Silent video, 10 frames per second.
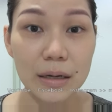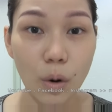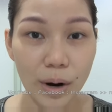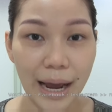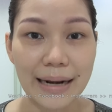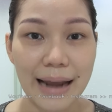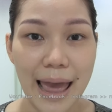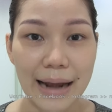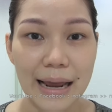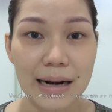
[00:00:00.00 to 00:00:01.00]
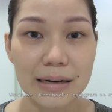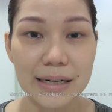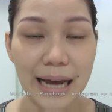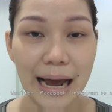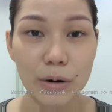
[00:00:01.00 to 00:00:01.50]
ลงกันแดดได้เล
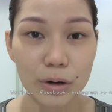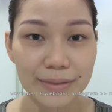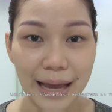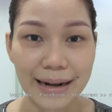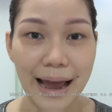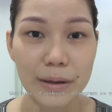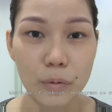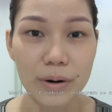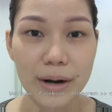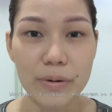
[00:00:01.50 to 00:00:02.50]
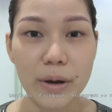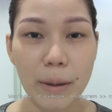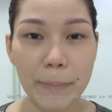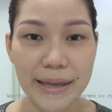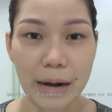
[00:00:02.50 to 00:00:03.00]
ยนะคะ แล้วก็แต่งหน้าอย่างรวดเร็วเรียก
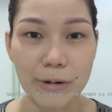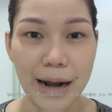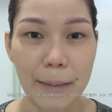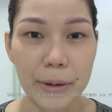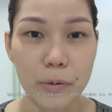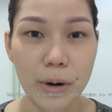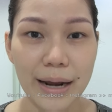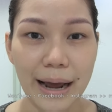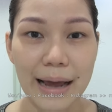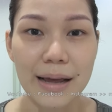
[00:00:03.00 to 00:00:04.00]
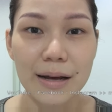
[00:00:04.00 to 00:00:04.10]
ว่าประหยัดเวลาไปด้วยนะคะ